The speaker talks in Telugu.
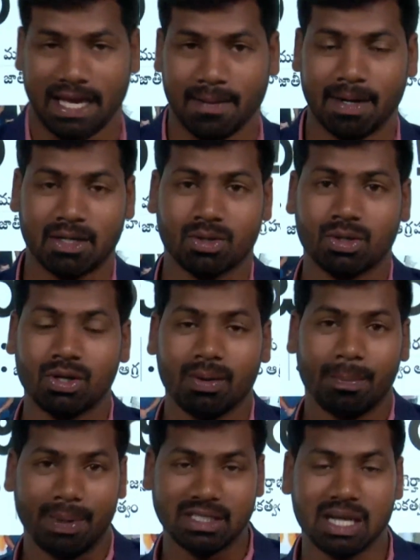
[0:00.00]
ఏమంటారు
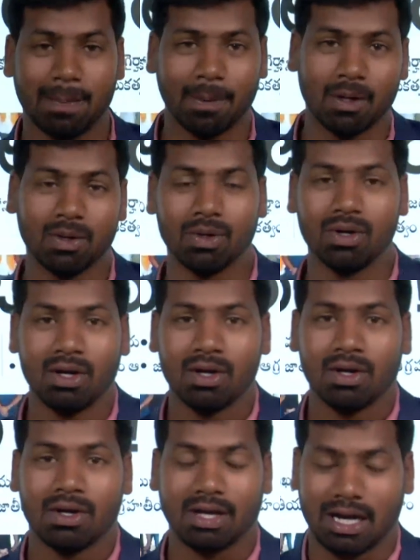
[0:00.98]
బీజేపీ వాళ్ళు
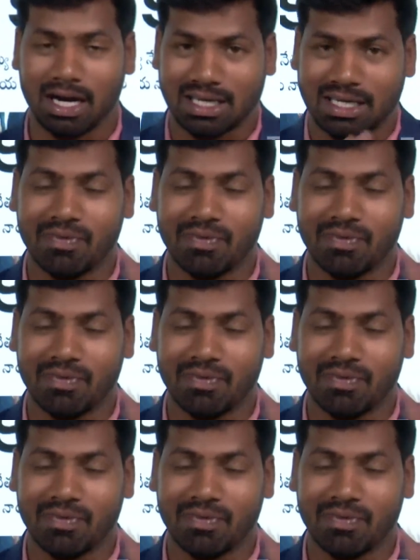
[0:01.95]
ఇక